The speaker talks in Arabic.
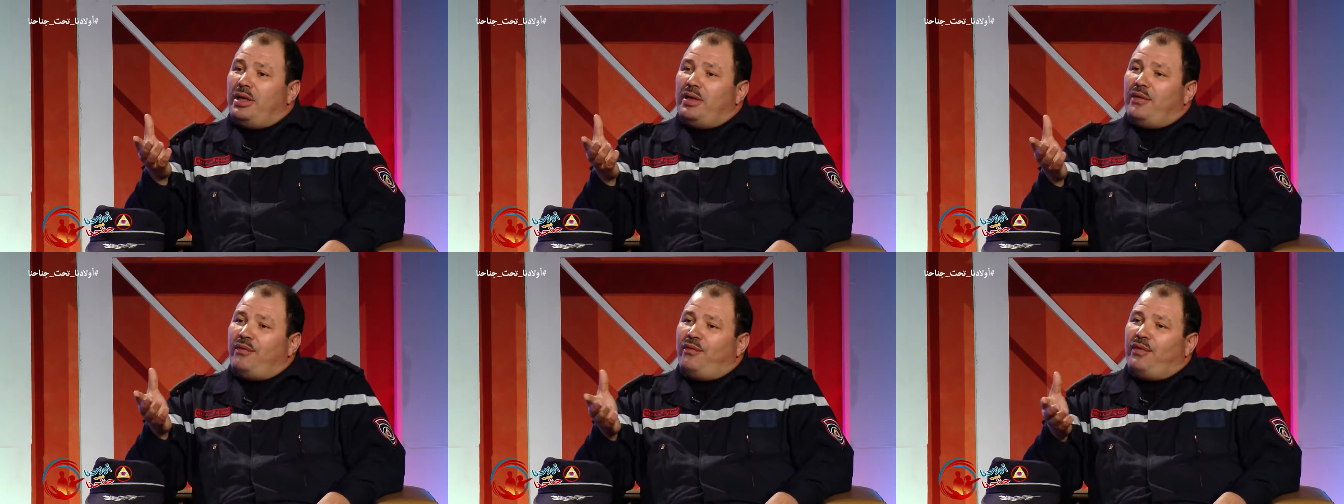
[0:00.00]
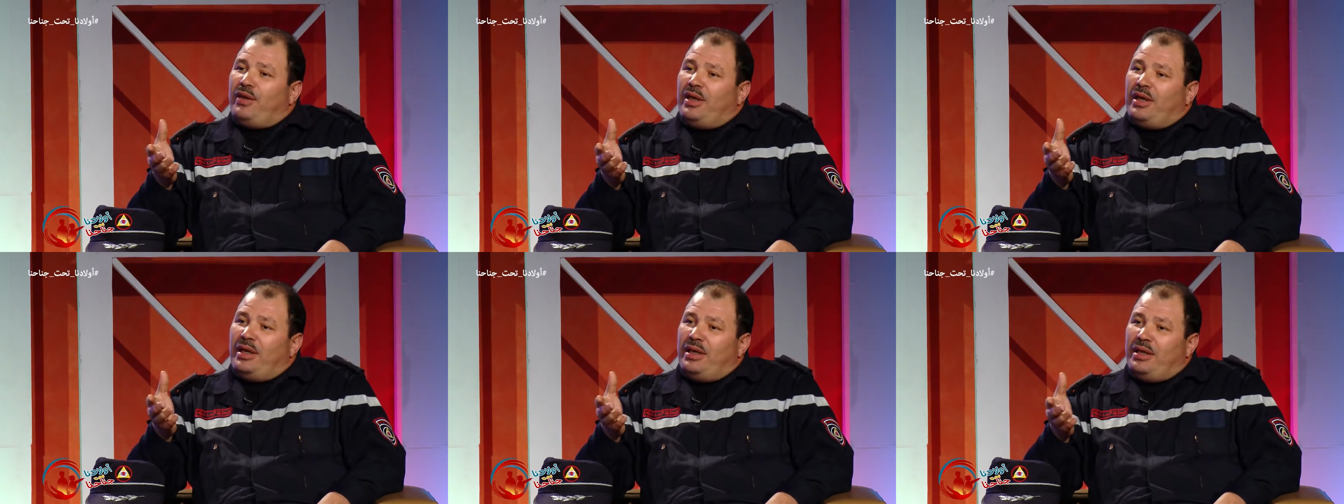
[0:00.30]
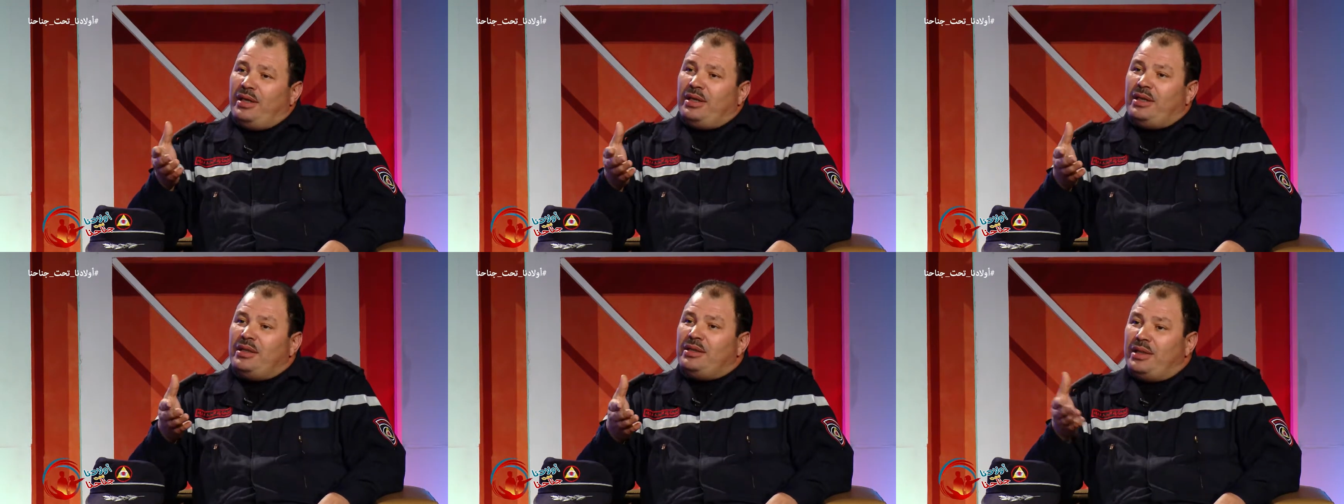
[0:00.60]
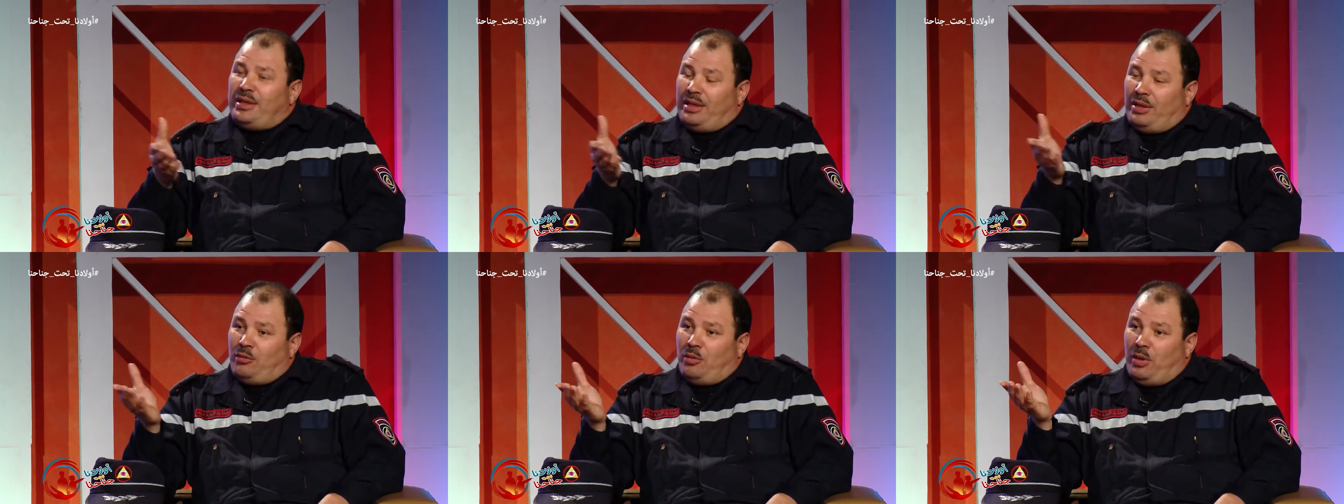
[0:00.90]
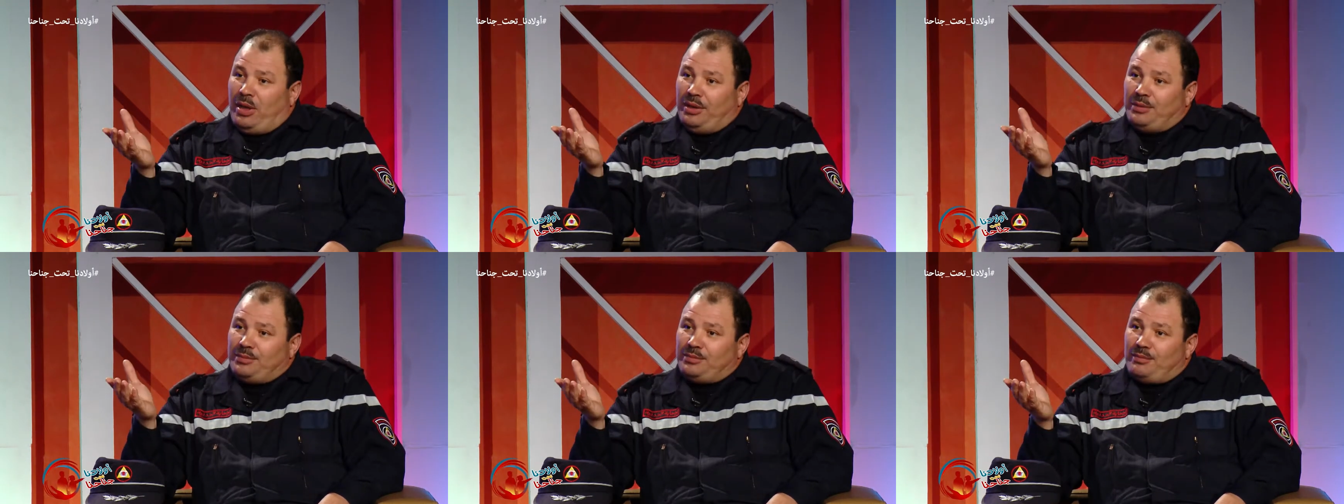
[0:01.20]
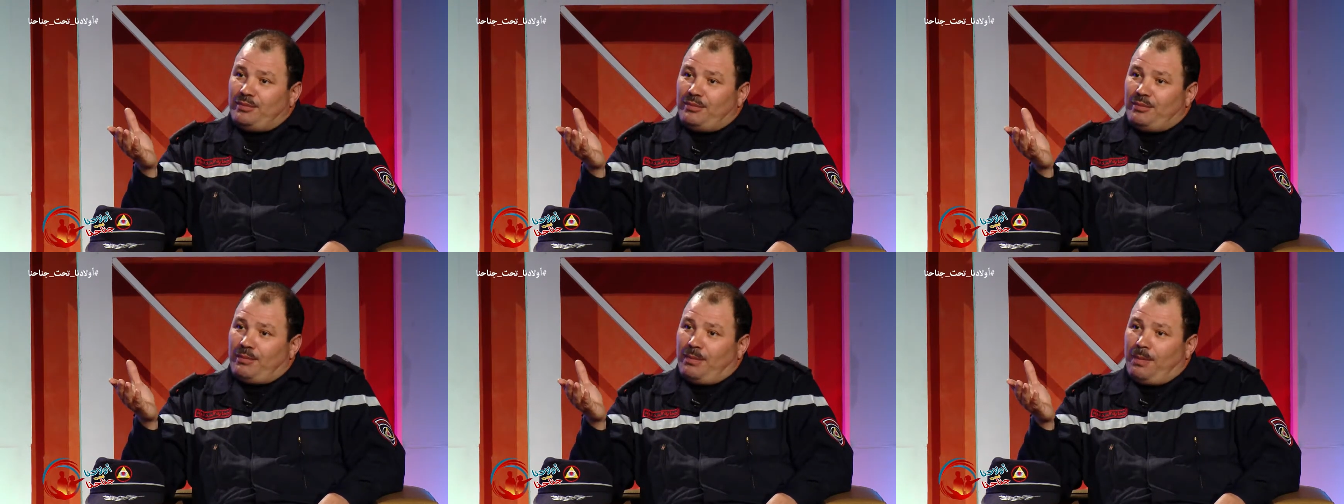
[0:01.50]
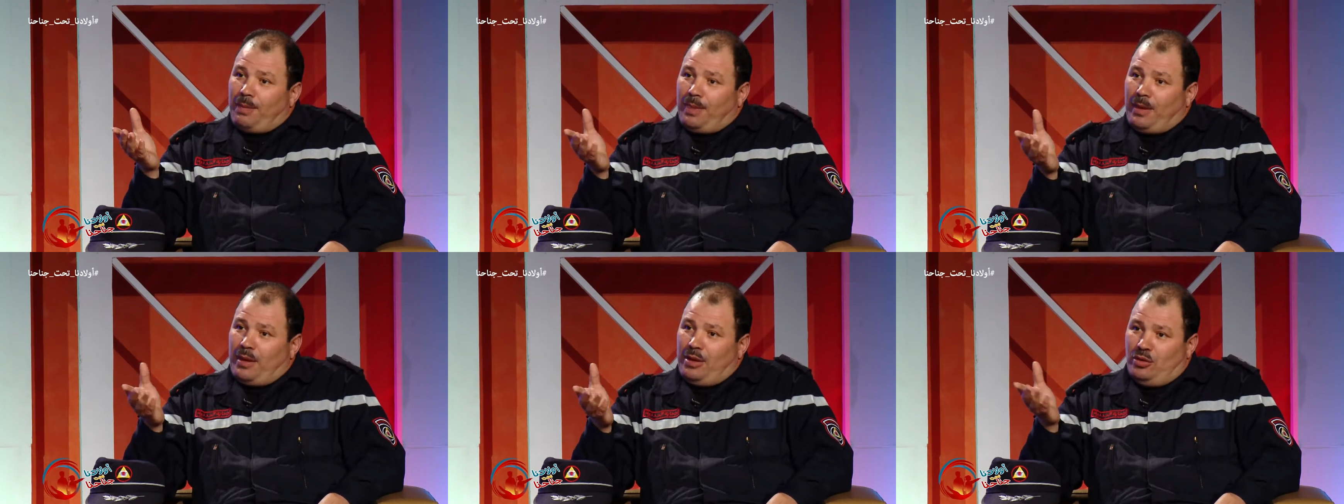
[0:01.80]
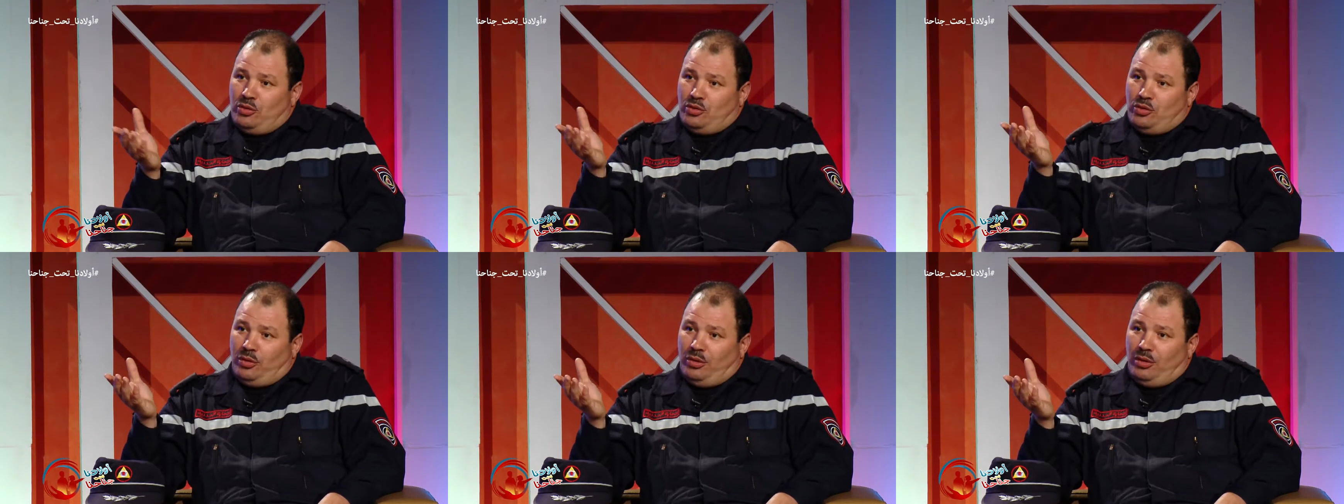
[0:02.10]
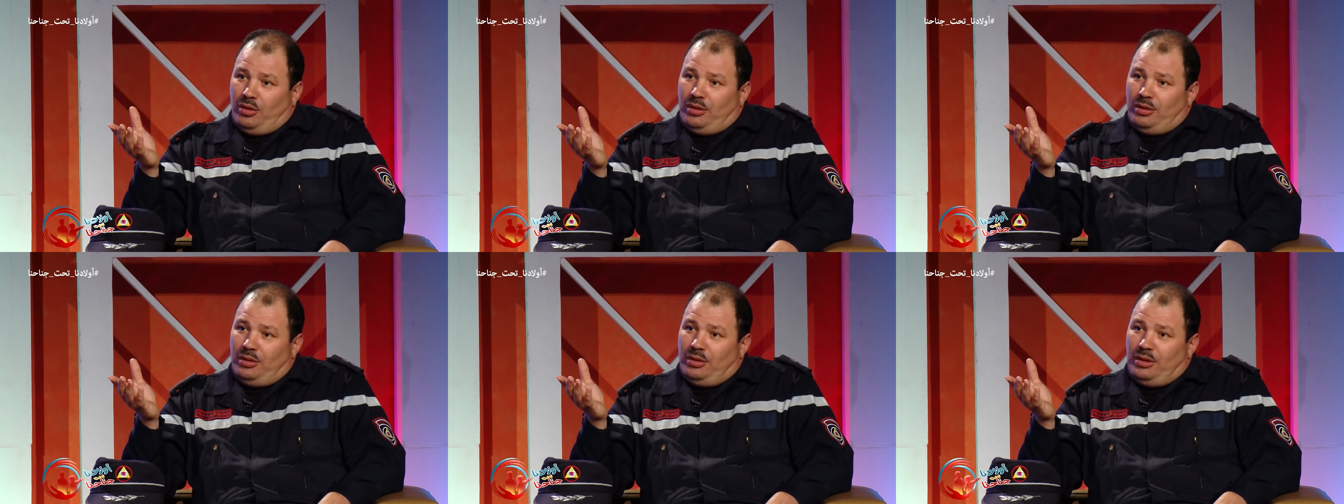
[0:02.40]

فيها عده انواع الجروح